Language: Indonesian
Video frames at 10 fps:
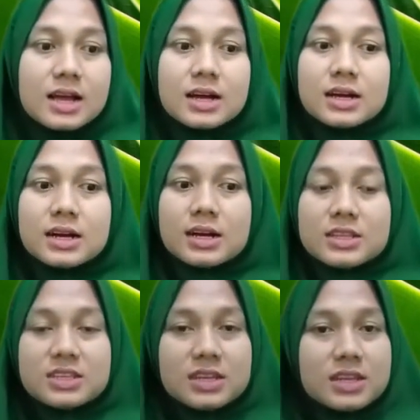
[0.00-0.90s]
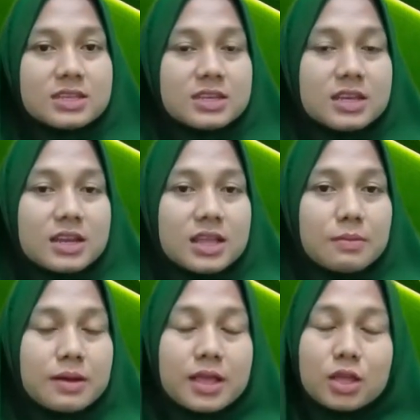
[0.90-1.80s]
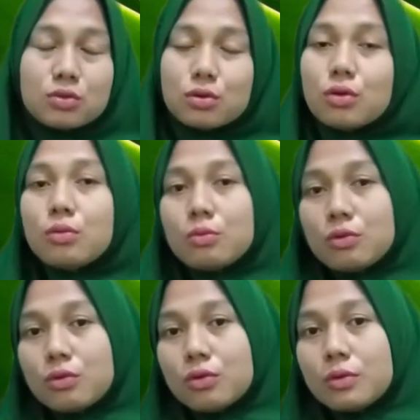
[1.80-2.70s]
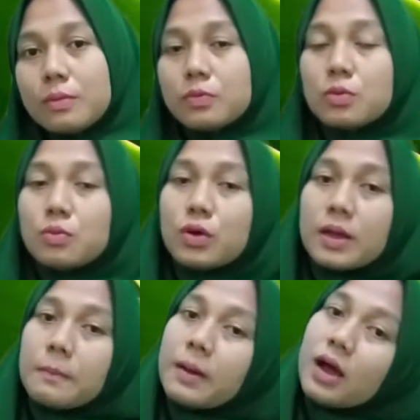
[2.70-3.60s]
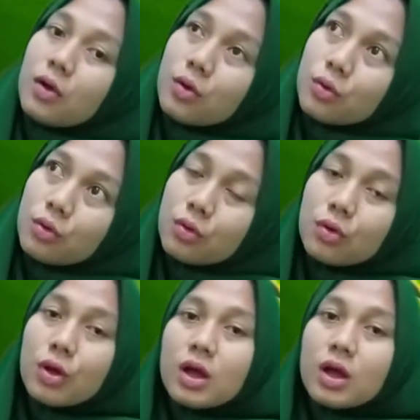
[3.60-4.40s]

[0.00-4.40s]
eh, ciri-ciri uh, baik itu lumut, tumbuhan paku,